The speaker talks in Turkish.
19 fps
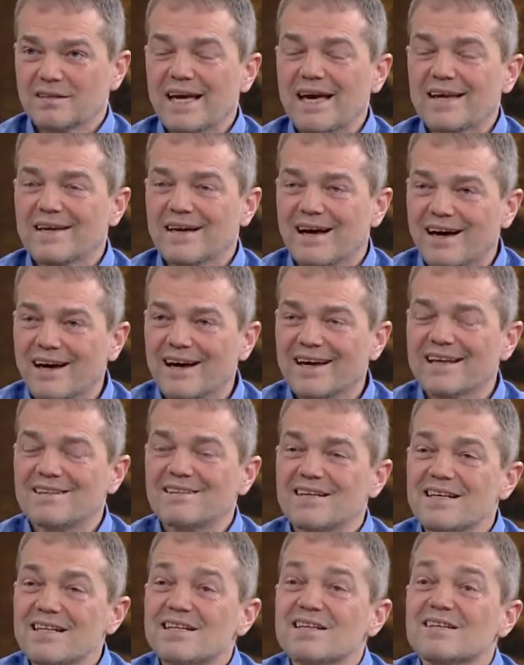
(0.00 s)
Yani ayet
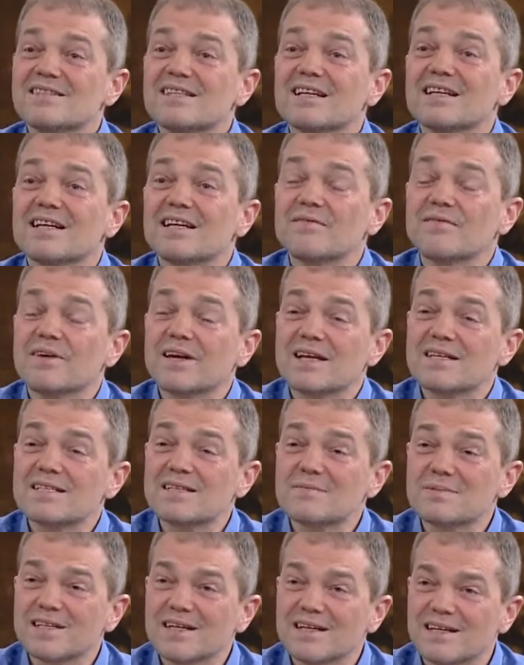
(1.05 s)
ilk insana
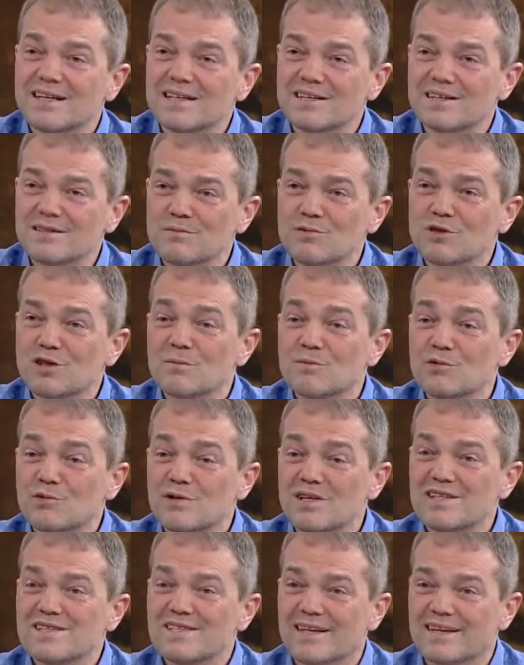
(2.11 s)
referansla bir tek anlatılmıyor ki
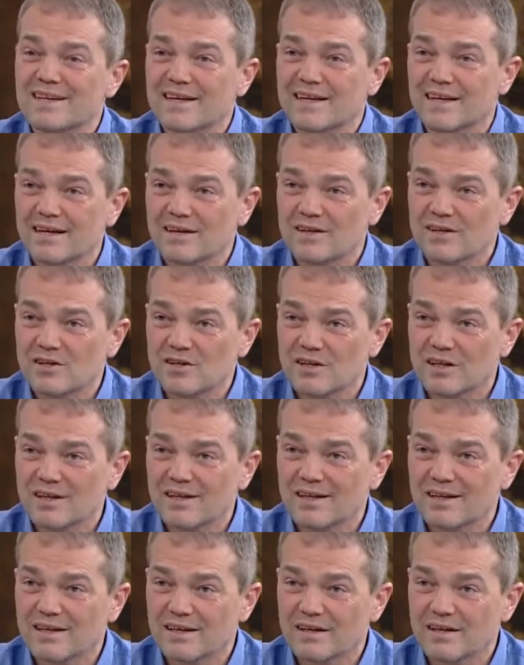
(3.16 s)
bütün insanlara e,
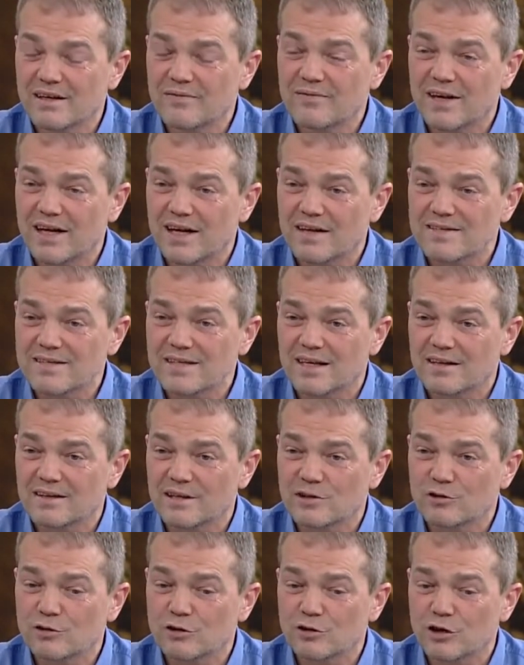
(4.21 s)
referansla
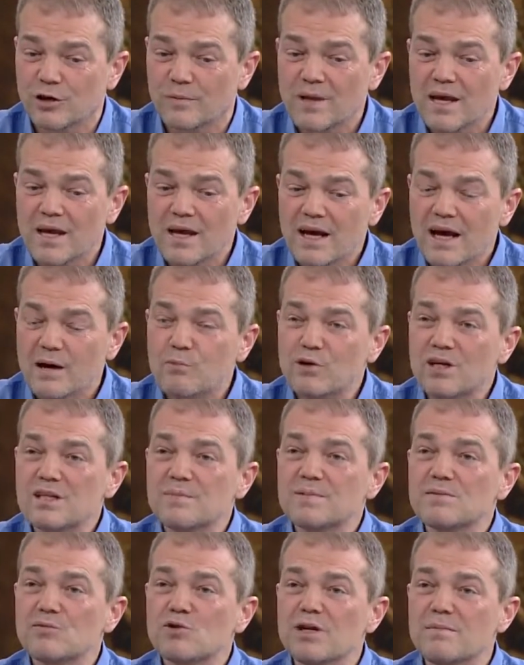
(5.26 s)
anlatılıyor. Ha,
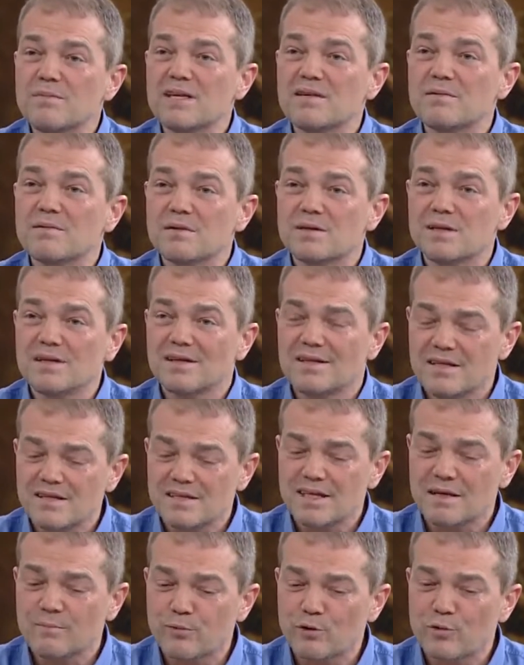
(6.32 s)
burada bizim öyle bir
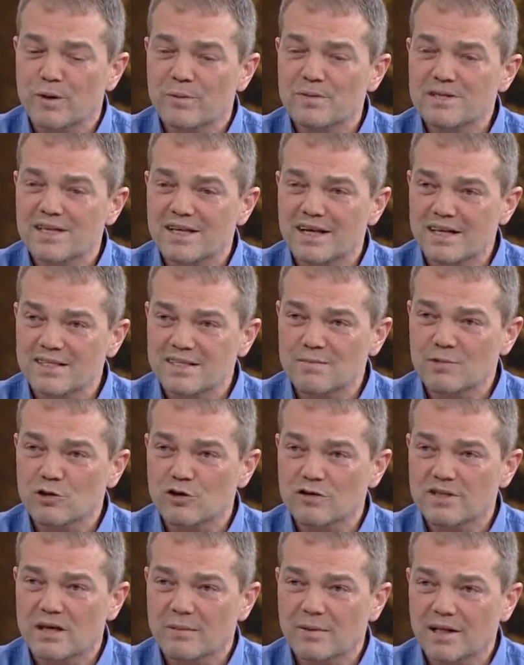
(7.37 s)
izah bulmamız lazım
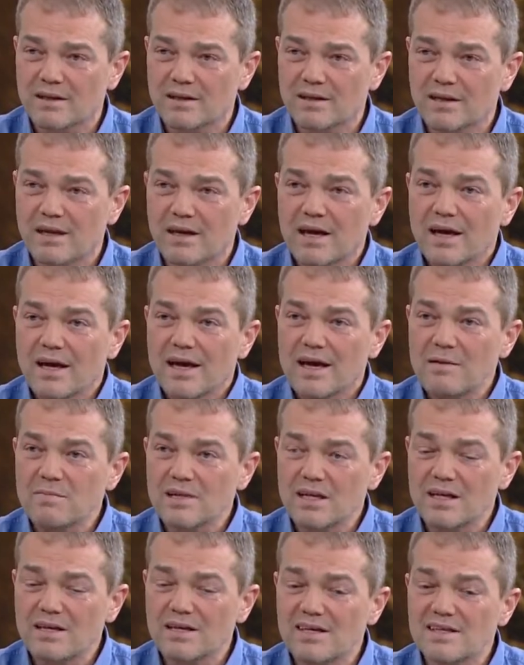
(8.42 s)
ki o zaman hem
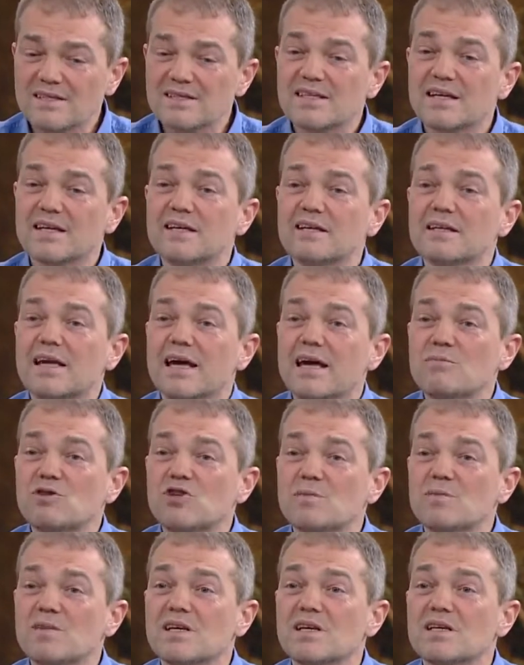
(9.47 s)
ilk insanın hem
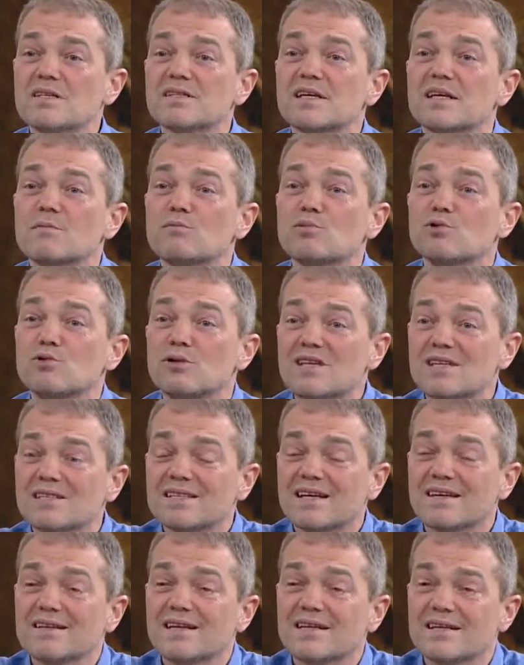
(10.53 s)
şimdiki insanın bütün
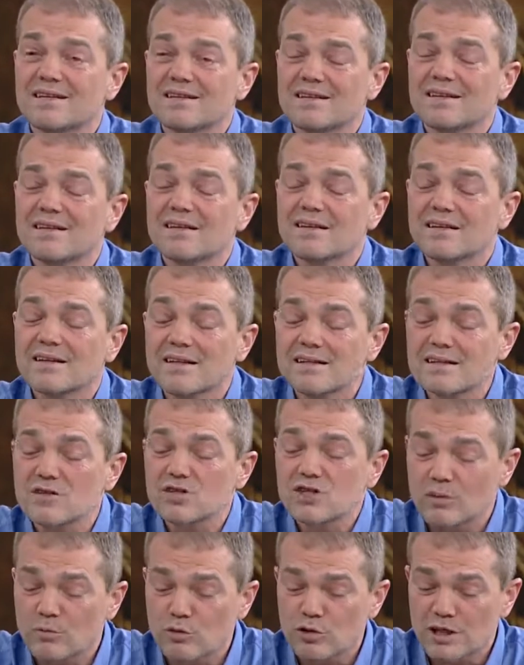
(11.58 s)
insanların nasıl
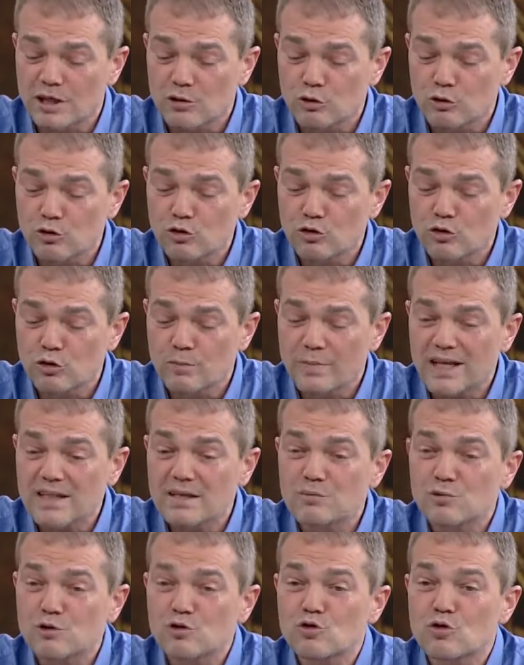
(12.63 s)
çamurdan oluştuğunu. Ben
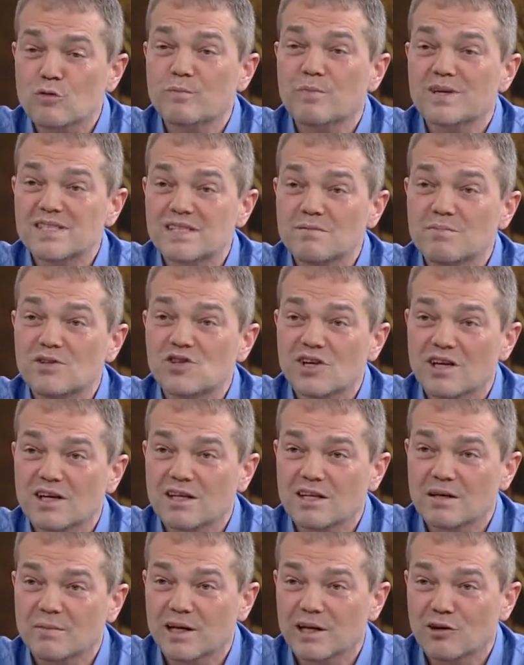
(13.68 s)
de bunu çok basit bir
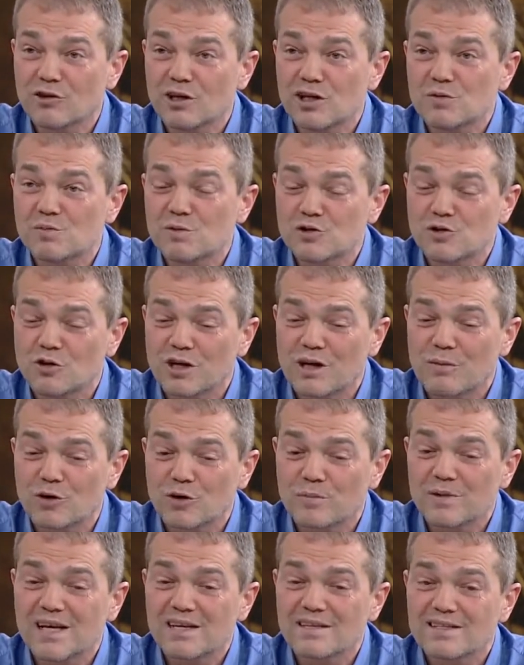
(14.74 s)
şekilde bana göre hiçbir zorlama
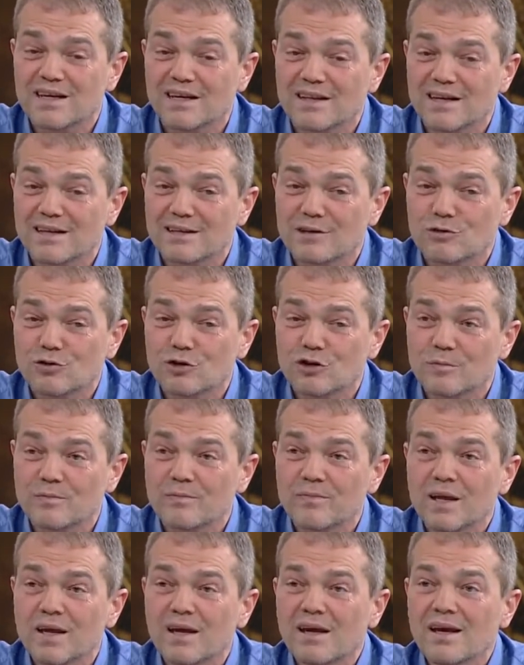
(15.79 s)
olmayan izahla anlatıyorum.
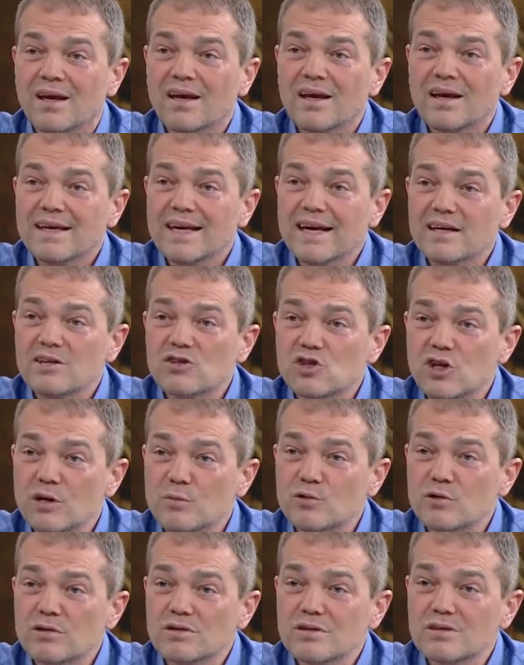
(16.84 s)
Yani
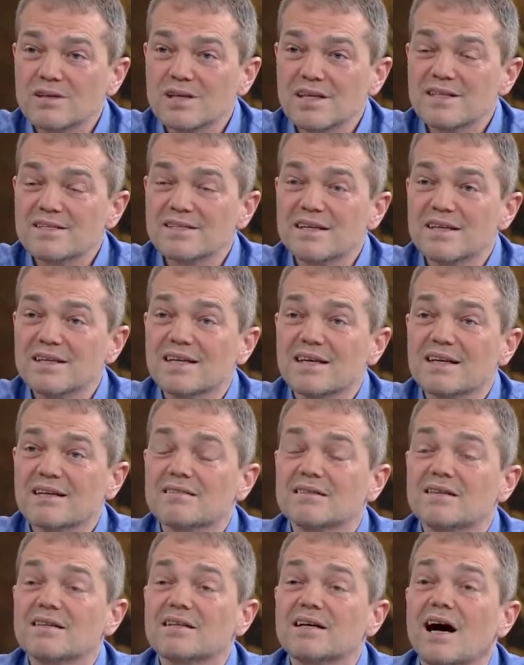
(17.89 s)
çamur insanın
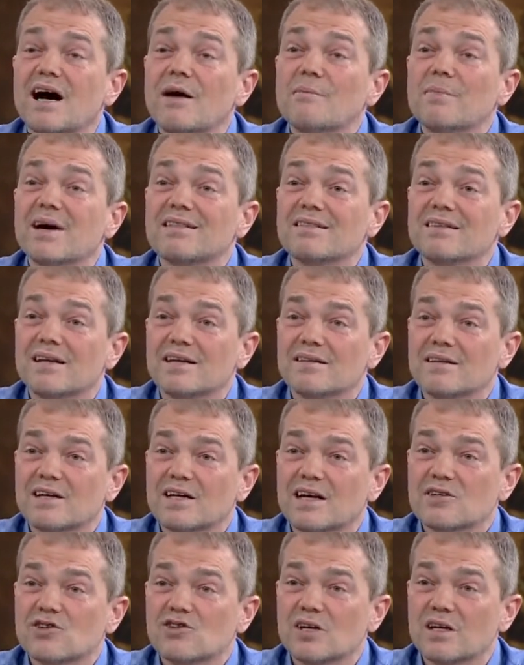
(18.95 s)
yaratıldığı ham maddeye
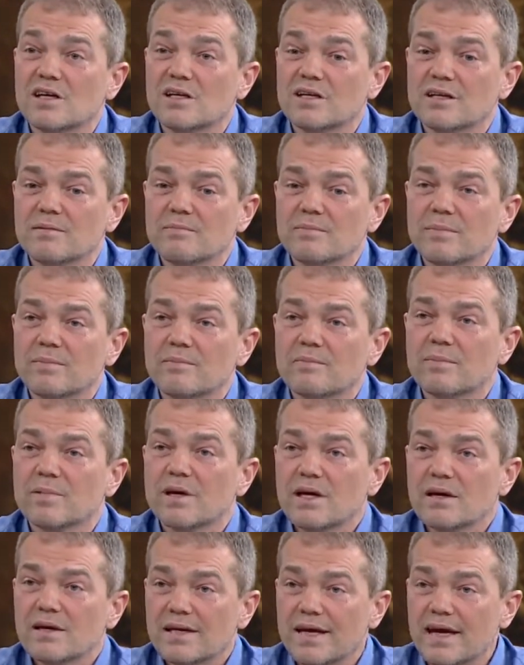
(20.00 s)
dikkat çekilir.
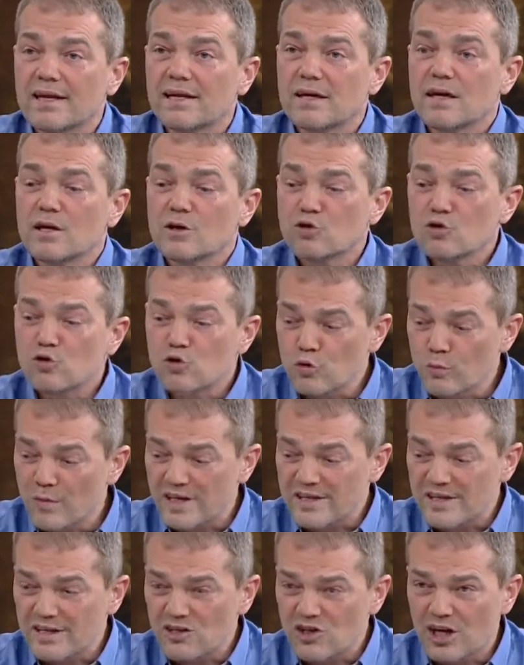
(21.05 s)
Yani şu
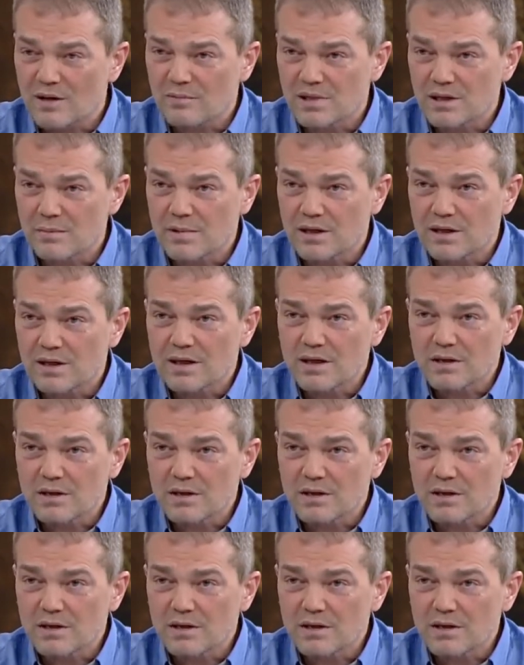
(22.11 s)
masa cam değil mi?